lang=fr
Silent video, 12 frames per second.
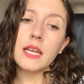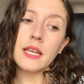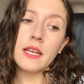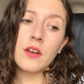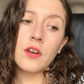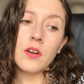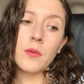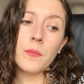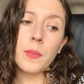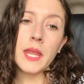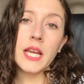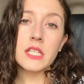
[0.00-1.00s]

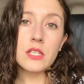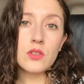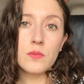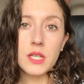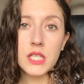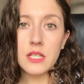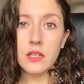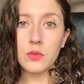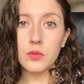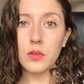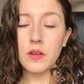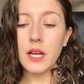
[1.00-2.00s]
euh, et, achète une machine à
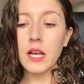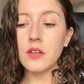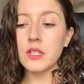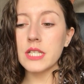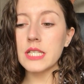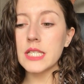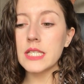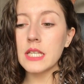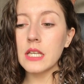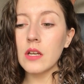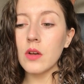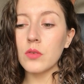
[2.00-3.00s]
coudre. Alors j'ai
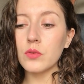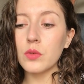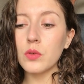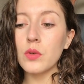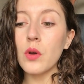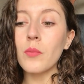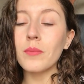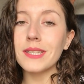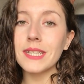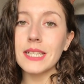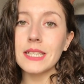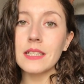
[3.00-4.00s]
hésité entre
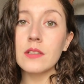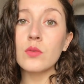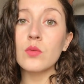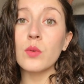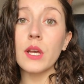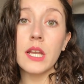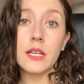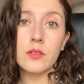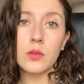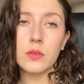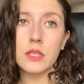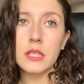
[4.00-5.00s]
mécanique ou
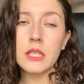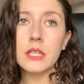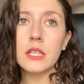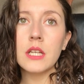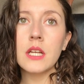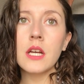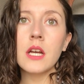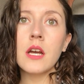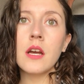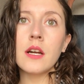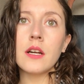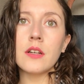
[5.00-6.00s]
électronique.
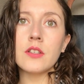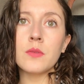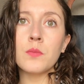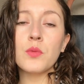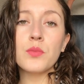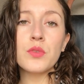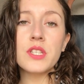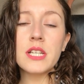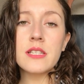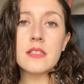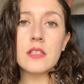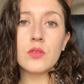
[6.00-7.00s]
Euh, mon
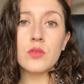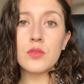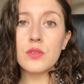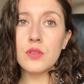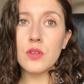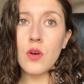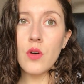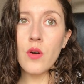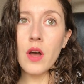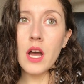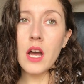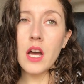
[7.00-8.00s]
budget c'était de
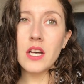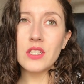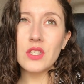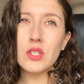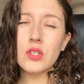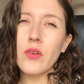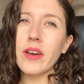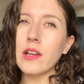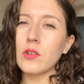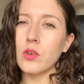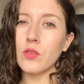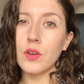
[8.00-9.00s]
100 à
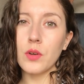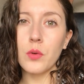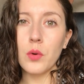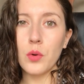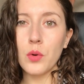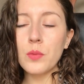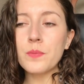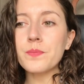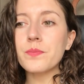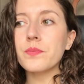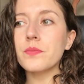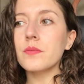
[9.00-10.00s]
180 euros.